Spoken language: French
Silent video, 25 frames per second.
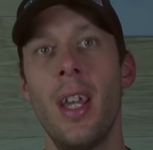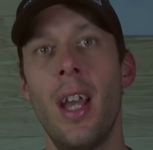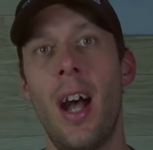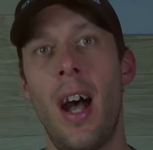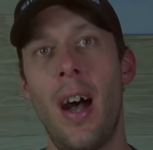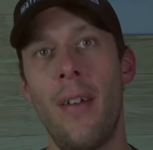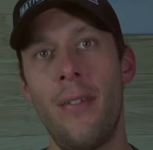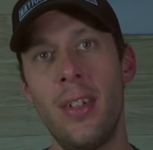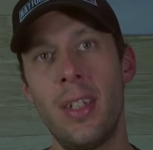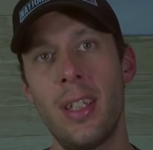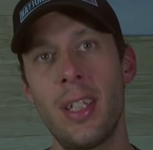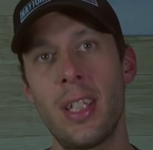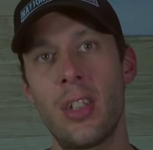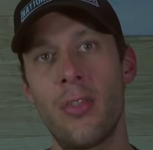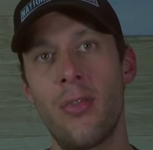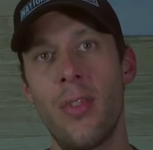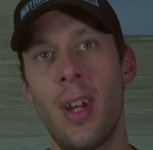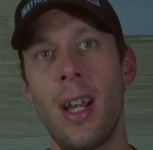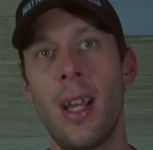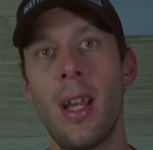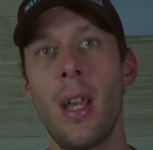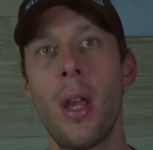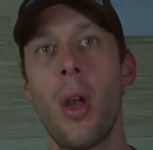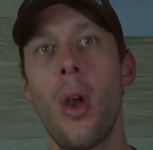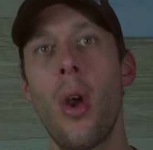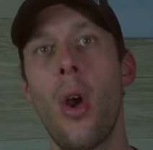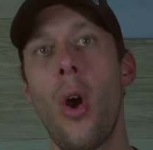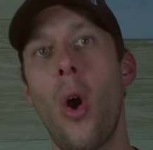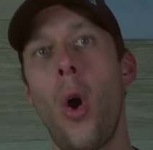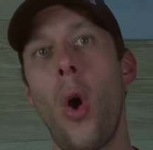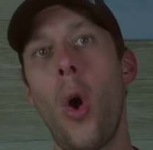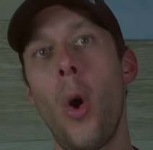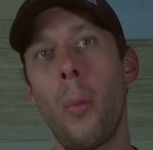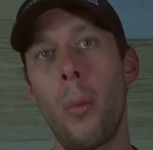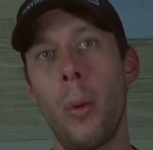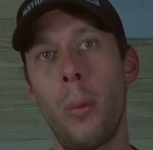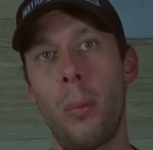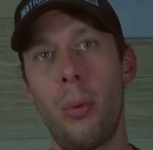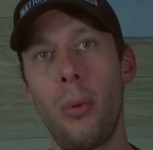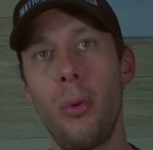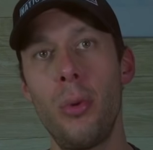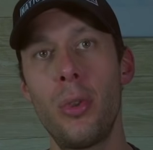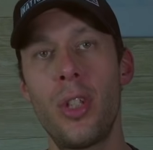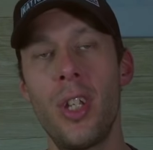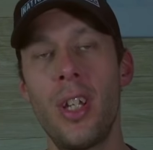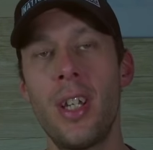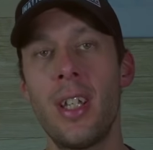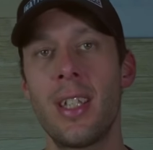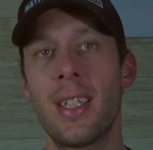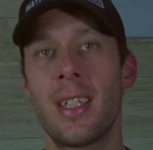En fait, il se vend un peu plus
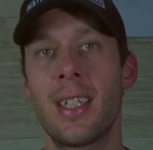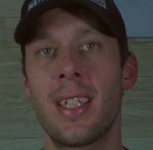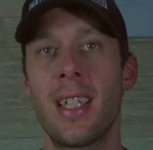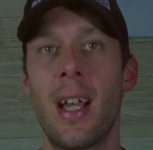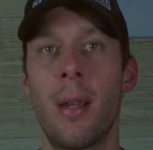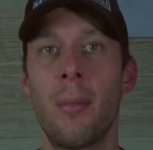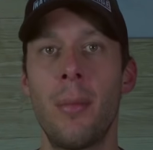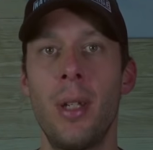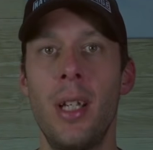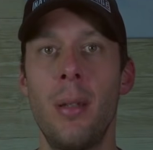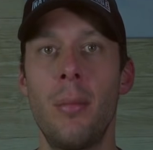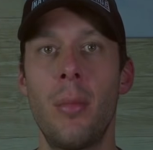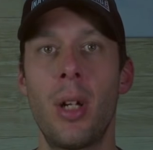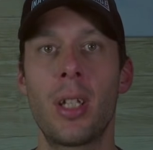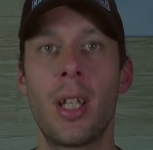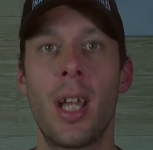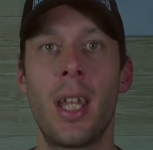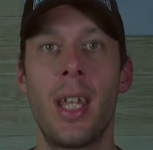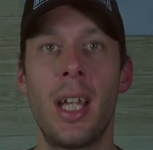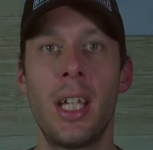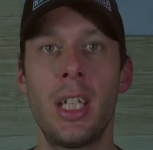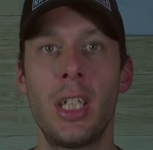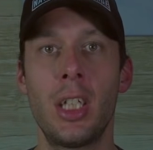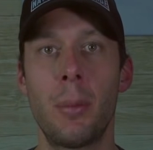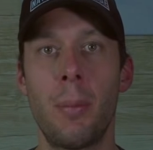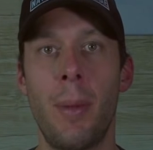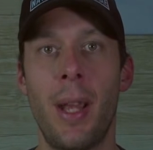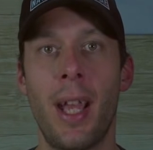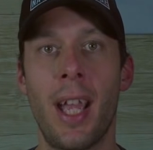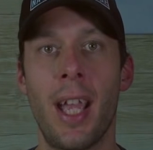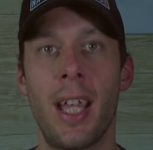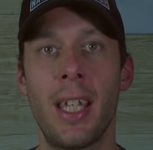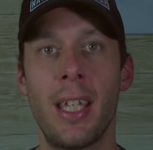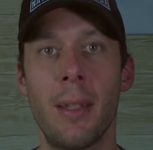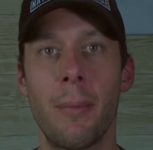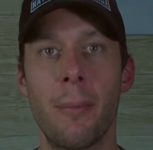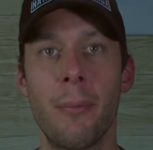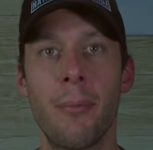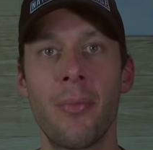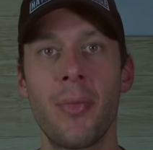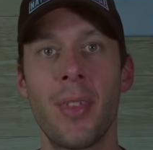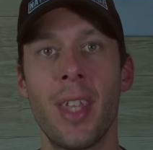de 100 000 motoneiges par année.